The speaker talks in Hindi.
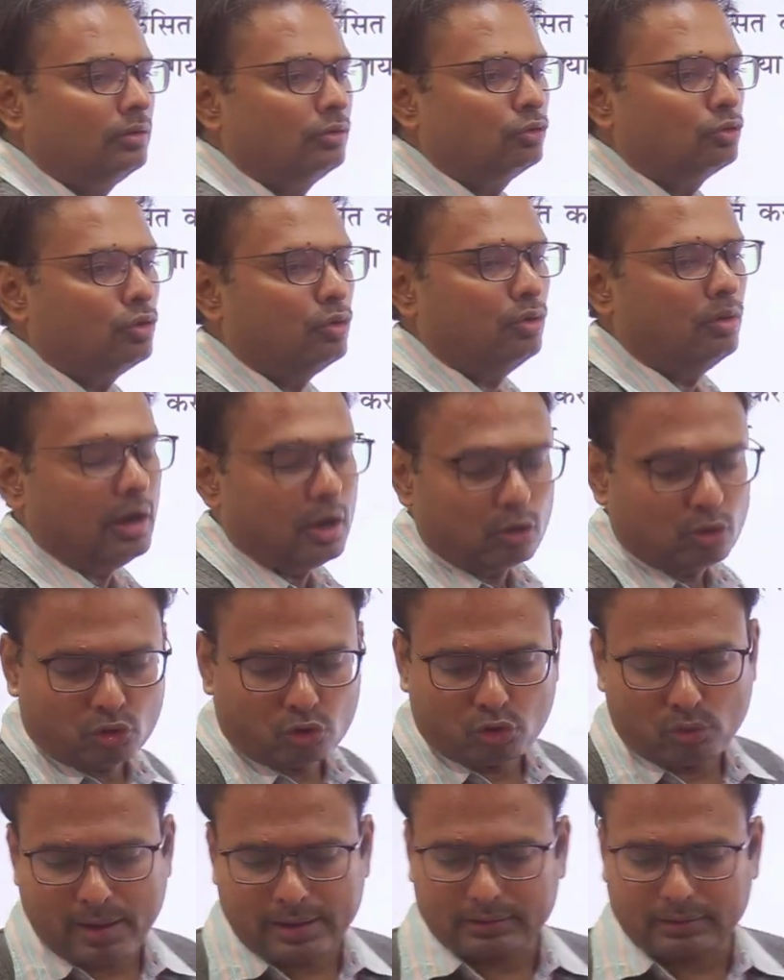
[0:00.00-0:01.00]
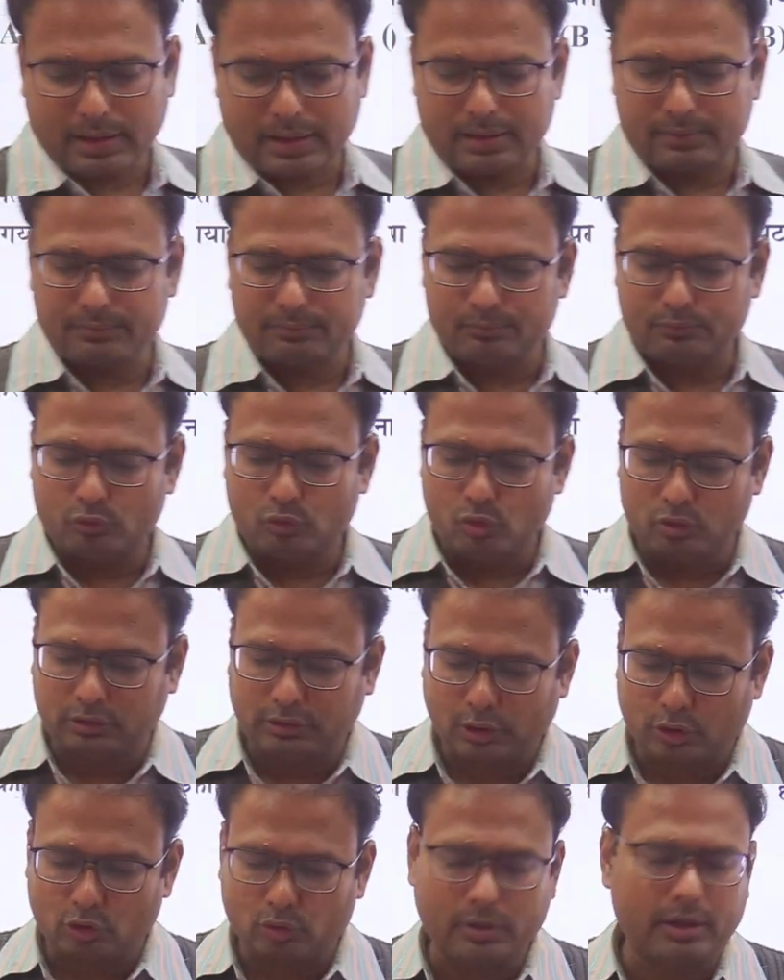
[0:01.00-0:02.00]
तो अरुण कुमार का
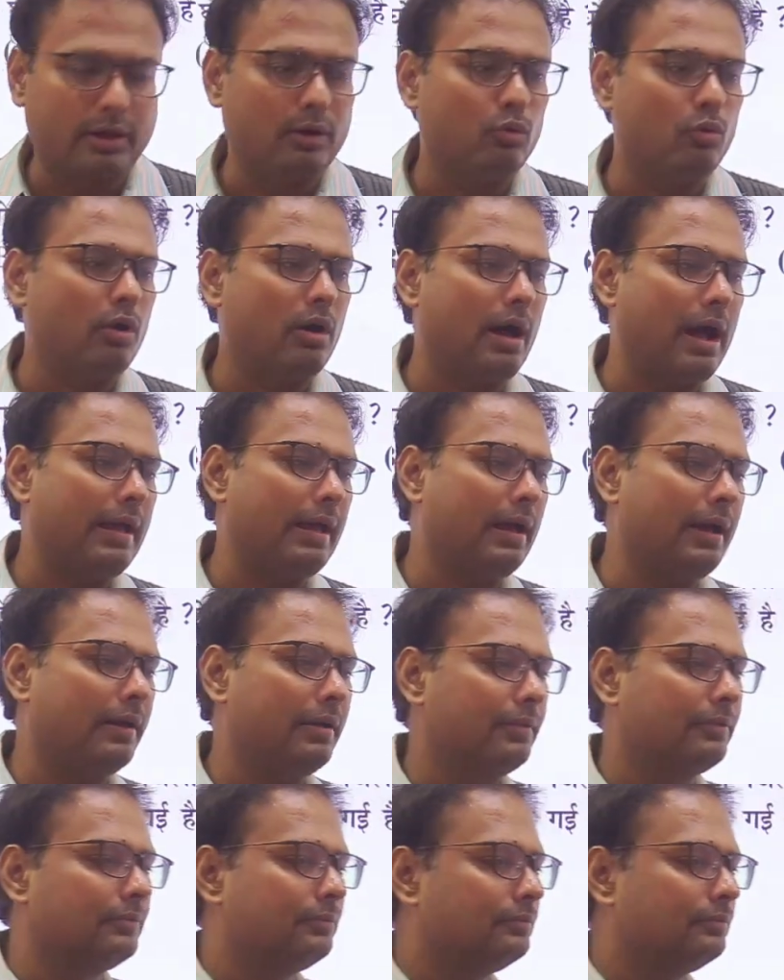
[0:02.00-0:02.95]
उत्तर जो है वह आया है